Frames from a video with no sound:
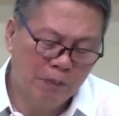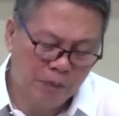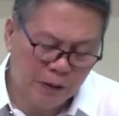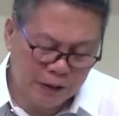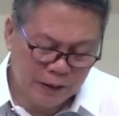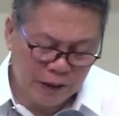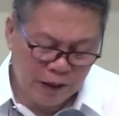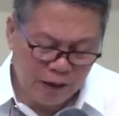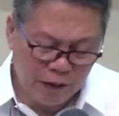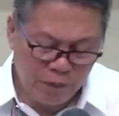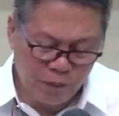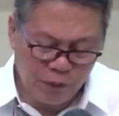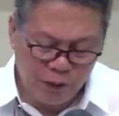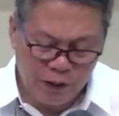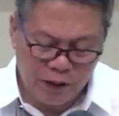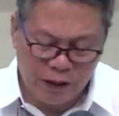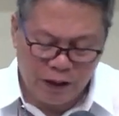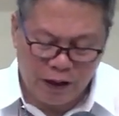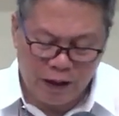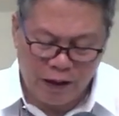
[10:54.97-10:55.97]
abang tayo po
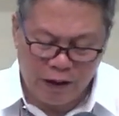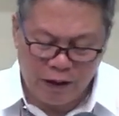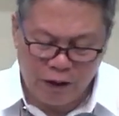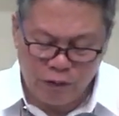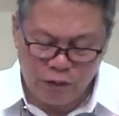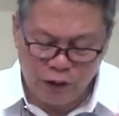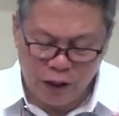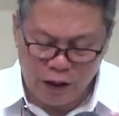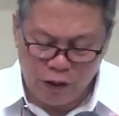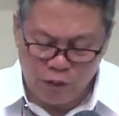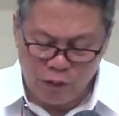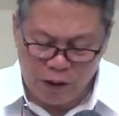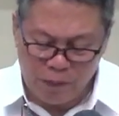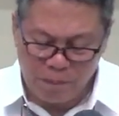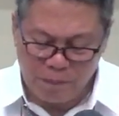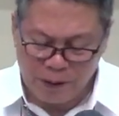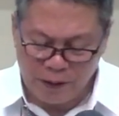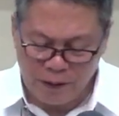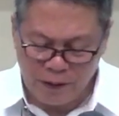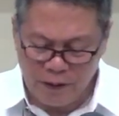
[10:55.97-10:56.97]
nakakaunawa
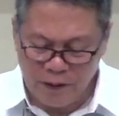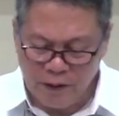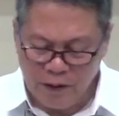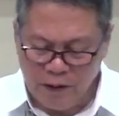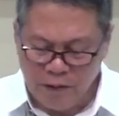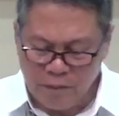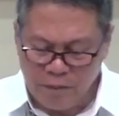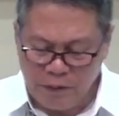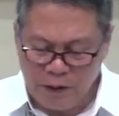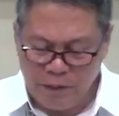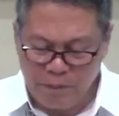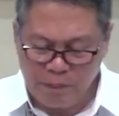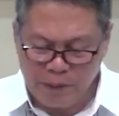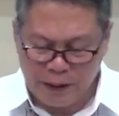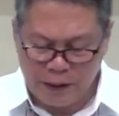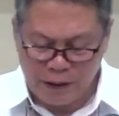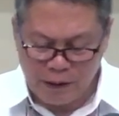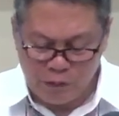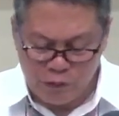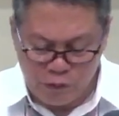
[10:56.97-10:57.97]
pa, may
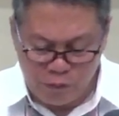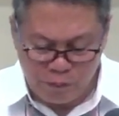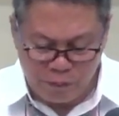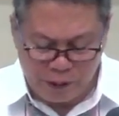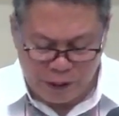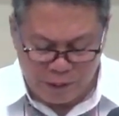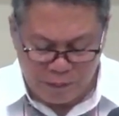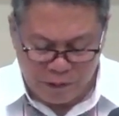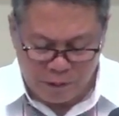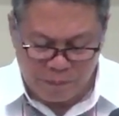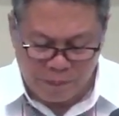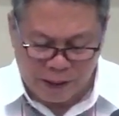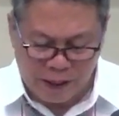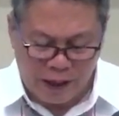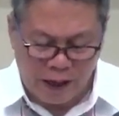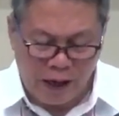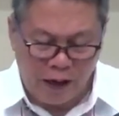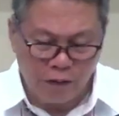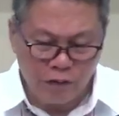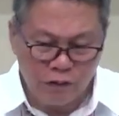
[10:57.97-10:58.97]
paraon pa, may
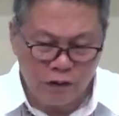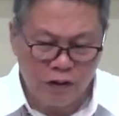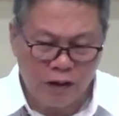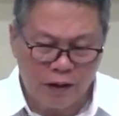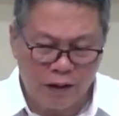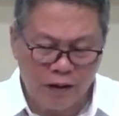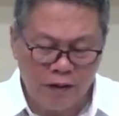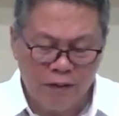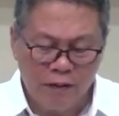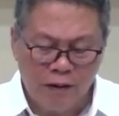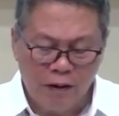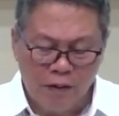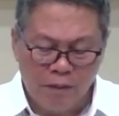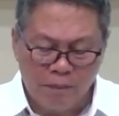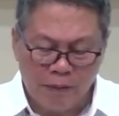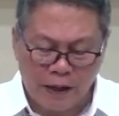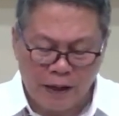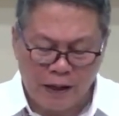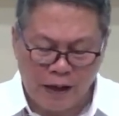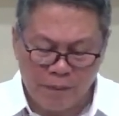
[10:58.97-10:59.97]
pagkakaunta,
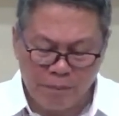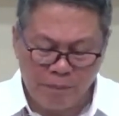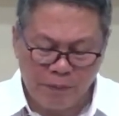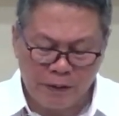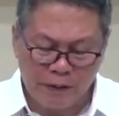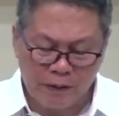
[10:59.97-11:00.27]
Pagka,